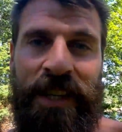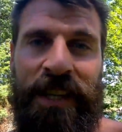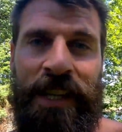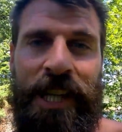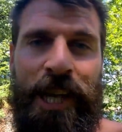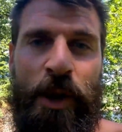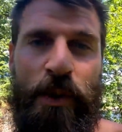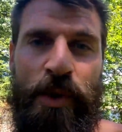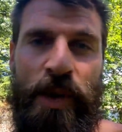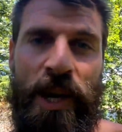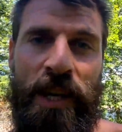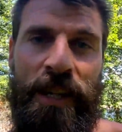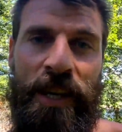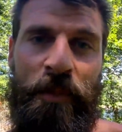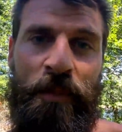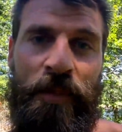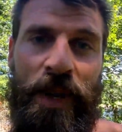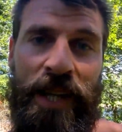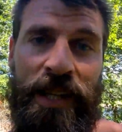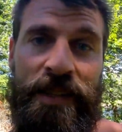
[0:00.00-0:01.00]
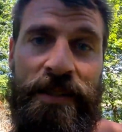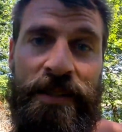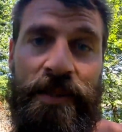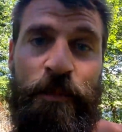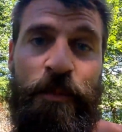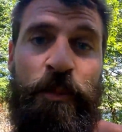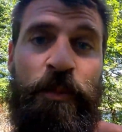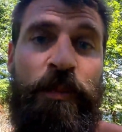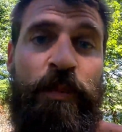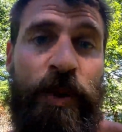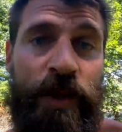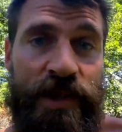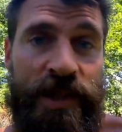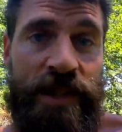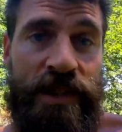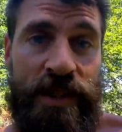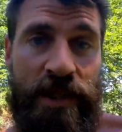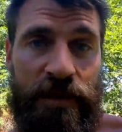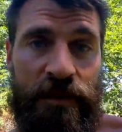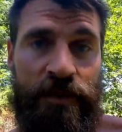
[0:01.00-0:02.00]
Il a eu un impact
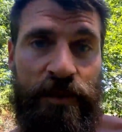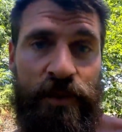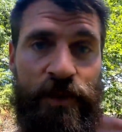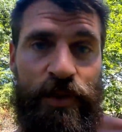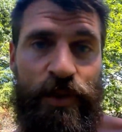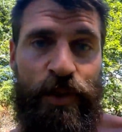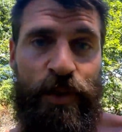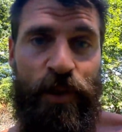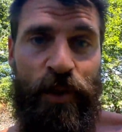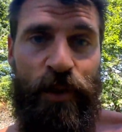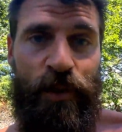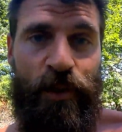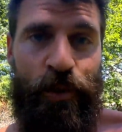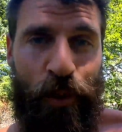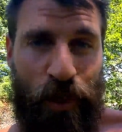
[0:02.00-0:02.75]
positif sur